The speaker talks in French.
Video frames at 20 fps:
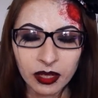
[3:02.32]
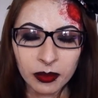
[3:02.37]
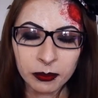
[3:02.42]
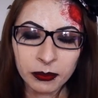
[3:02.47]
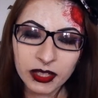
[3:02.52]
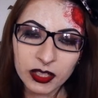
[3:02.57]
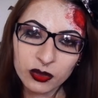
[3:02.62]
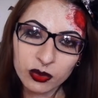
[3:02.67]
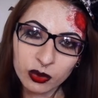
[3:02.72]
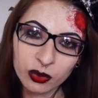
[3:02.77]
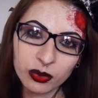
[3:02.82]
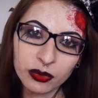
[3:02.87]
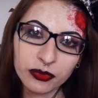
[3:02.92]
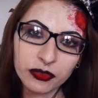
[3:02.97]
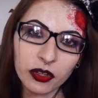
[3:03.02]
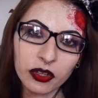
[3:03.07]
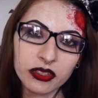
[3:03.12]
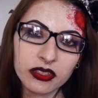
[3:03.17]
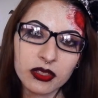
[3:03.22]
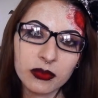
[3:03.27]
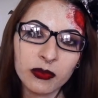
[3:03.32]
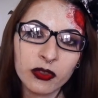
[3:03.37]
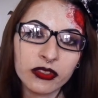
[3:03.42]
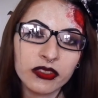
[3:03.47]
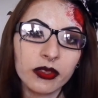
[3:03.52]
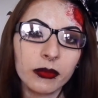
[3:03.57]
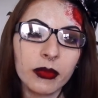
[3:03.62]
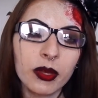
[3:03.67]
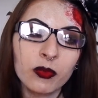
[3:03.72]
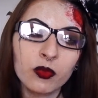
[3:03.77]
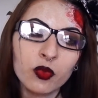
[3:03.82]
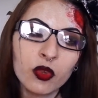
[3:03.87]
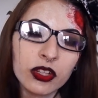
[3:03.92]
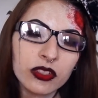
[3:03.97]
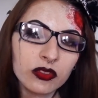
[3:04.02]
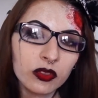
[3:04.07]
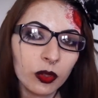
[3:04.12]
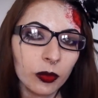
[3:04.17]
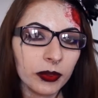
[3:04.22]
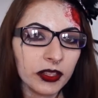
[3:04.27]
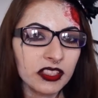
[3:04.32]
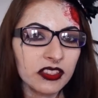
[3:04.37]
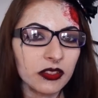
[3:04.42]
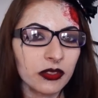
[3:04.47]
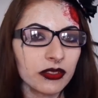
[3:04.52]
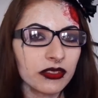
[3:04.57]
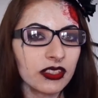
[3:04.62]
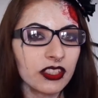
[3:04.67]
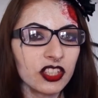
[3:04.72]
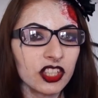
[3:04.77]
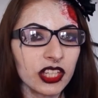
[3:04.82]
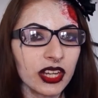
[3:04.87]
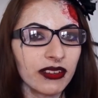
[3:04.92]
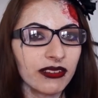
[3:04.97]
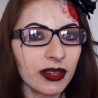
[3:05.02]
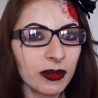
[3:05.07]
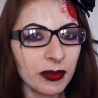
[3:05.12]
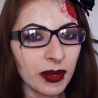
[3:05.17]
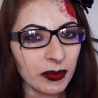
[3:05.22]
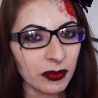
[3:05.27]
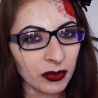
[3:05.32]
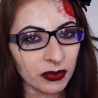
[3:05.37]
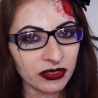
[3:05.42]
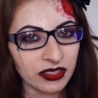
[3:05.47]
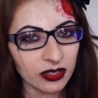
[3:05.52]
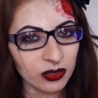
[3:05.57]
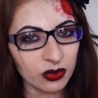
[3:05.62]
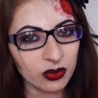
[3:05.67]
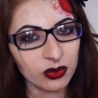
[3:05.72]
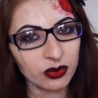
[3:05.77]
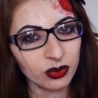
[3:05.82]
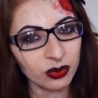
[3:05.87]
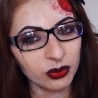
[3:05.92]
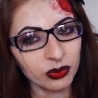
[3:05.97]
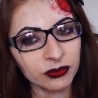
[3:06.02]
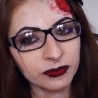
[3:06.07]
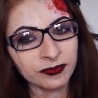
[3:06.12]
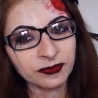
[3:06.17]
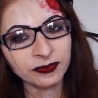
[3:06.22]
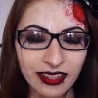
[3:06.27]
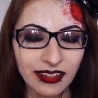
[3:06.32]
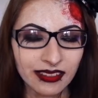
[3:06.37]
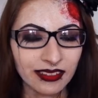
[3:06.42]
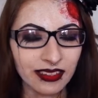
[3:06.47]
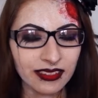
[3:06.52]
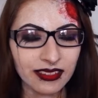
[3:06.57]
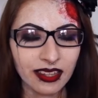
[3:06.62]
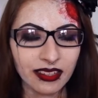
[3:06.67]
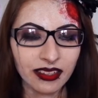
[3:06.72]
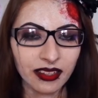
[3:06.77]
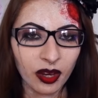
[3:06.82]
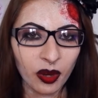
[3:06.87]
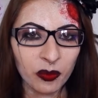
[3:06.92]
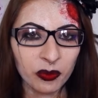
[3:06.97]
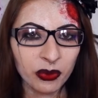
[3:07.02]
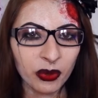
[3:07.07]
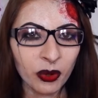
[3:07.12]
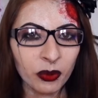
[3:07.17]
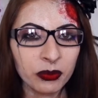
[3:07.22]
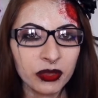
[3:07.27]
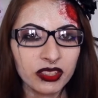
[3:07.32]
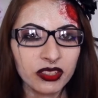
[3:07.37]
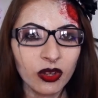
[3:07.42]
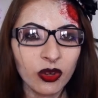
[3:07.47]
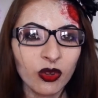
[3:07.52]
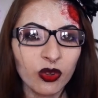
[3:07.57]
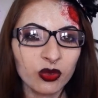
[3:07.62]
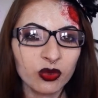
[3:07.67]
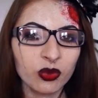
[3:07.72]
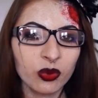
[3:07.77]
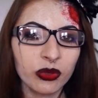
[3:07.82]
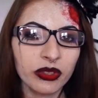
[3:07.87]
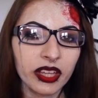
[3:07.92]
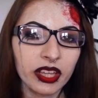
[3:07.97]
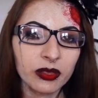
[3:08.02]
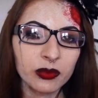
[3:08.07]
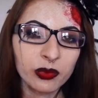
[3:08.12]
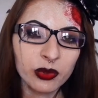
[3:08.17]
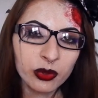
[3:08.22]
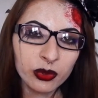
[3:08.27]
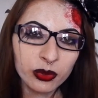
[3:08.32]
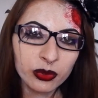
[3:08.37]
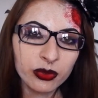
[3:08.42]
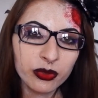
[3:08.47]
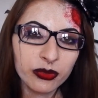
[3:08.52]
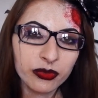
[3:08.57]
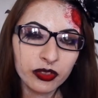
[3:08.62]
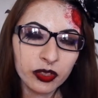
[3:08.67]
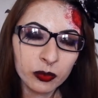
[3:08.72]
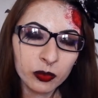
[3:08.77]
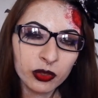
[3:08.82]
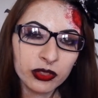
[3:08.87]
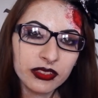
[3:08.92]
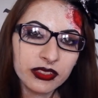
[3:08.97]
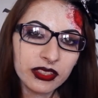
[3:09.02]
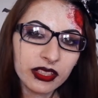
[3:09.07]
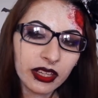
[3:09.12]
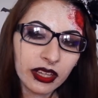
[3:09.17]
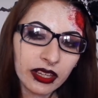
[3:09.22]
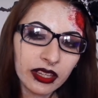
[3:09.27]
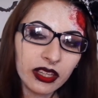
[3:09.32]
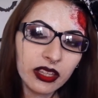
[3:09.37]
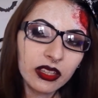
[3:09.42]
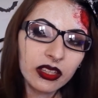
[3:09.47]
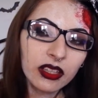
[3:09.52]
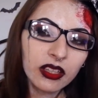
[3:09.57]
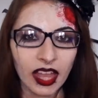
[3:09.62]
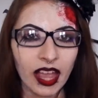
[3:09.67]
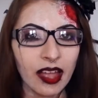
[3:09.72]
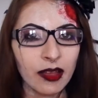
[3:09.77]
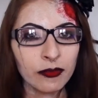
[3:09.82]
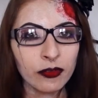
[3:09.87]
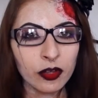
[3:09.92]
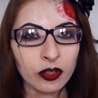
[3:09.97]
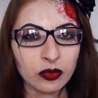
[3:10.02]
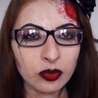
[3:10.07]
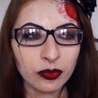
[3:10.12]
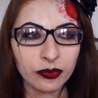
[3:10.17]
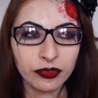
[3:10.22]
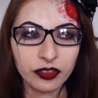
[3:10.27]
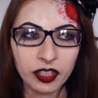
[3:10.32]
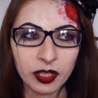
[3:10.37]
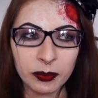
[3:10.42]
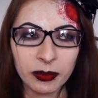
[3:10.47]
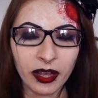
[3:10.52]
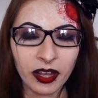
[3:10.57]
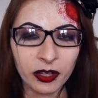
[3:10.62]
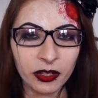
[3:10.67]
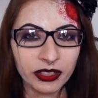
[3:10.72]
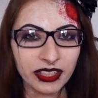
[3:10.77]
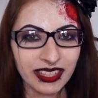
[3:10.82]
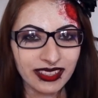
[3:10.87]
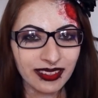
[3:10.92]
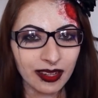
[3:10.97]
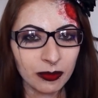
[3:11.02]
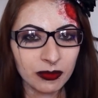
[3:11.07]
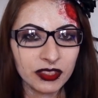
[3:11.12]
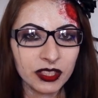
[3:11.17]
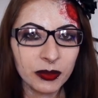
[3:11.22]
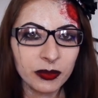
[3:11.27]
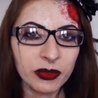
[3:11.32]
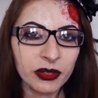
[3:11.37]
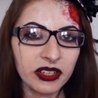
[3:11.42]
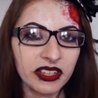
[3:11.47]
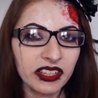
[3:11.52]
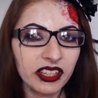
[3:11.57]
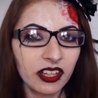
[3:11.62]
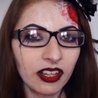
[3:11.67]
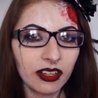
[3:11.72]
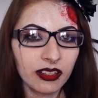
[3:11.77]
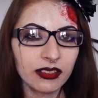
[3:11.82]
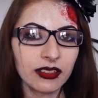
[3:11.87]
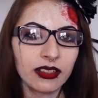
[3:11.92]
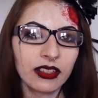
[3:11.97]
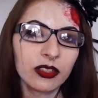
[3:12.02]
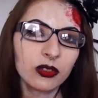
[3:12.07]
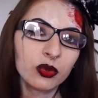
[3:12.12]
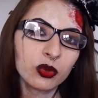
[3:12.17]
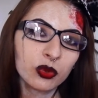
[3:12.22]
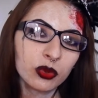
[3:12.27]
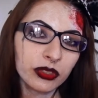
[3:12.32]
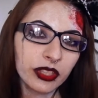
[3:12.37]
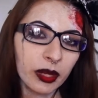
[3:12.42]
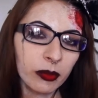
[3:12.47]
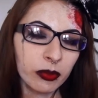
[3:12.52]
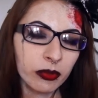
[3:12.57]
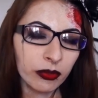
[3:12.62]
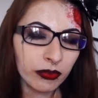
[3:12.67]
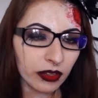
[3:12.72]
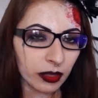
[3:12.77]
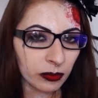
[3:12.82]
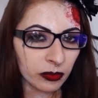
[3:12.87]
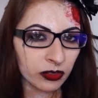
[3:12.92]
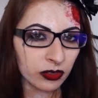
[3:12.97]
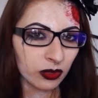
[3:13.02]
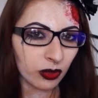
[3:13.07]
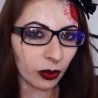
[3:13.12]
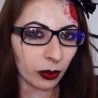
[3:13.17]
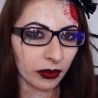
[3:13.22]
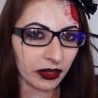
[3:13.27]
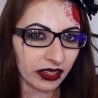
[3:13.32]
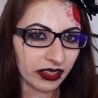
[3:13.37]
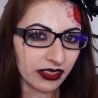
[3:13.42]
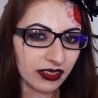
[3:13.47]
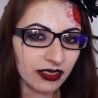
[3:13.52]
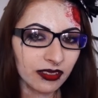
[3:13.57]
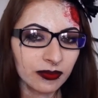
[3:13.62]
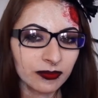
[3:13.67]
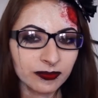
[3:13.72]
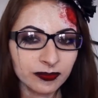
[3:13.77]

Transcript: Mais du coup, forcément, ça m'a moins surprise que si j'y avais pas pensé du tout. C'est ça qui est un peu embêtant quand on regarde beaucoup de films ou de séries. À force, on finit par connaître un petit peu les codes et du coup, il n'y a plus vraiment de surprise.